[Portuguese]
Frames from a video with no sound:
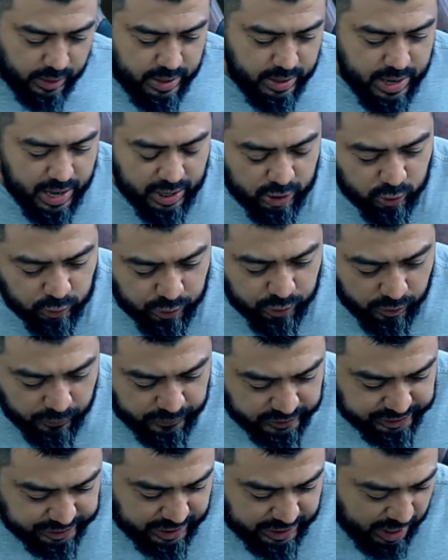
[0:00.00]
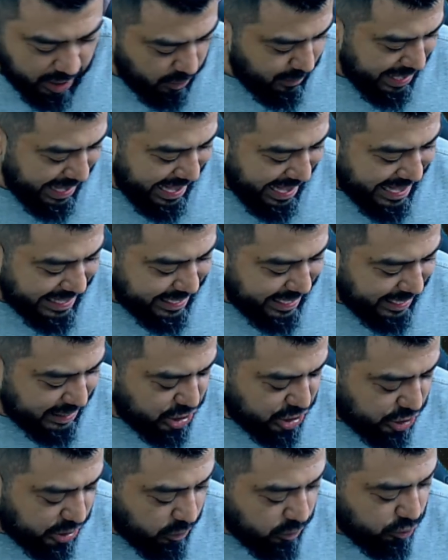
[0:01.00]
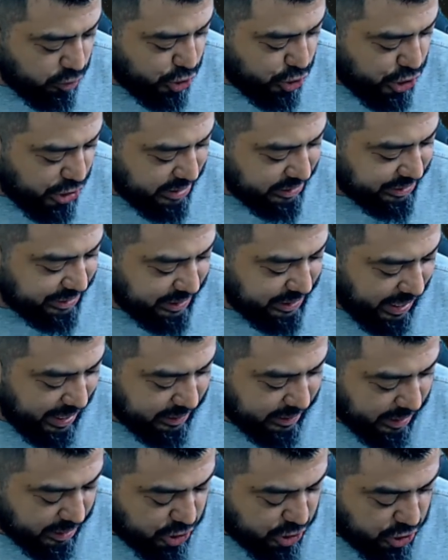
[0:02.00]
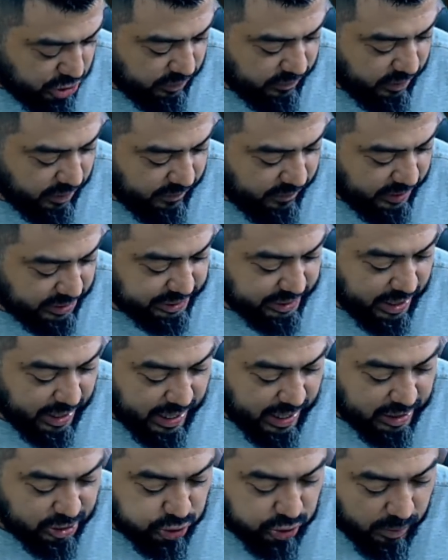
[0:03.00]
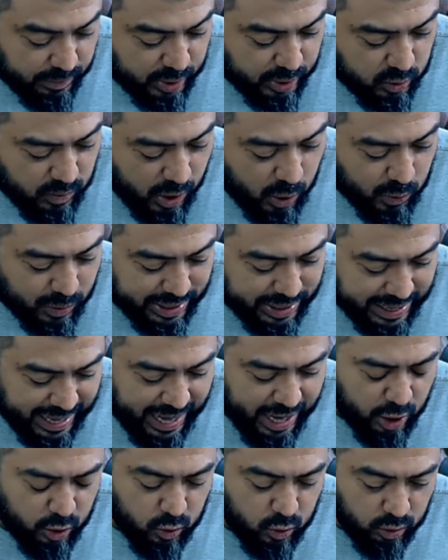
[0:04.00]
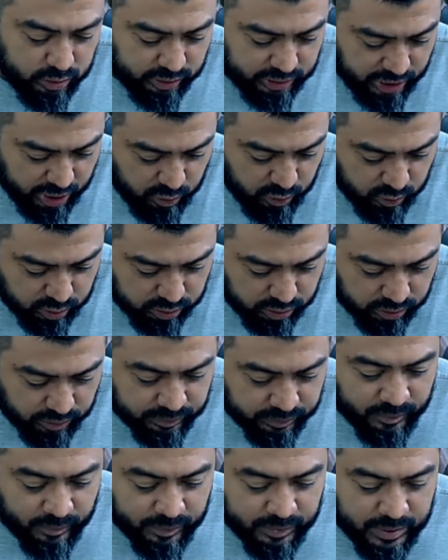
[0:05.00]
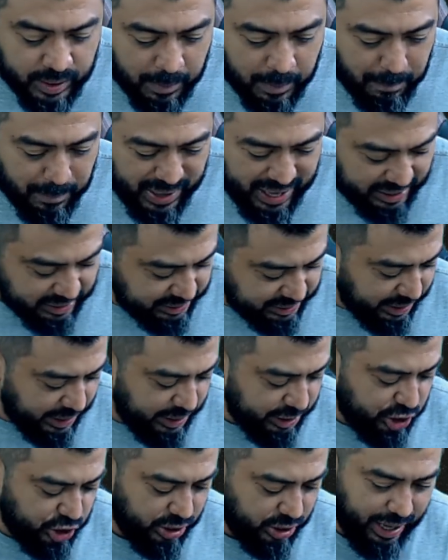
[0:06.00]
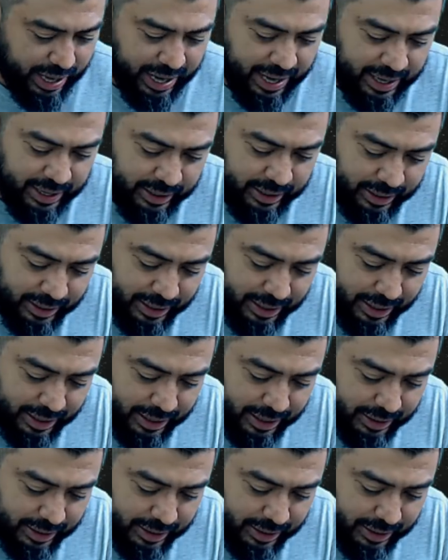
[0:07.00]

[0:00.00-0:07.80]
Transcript: e aluno oficial, a questão dissertativa versará sobre qualquer conteúdo presente em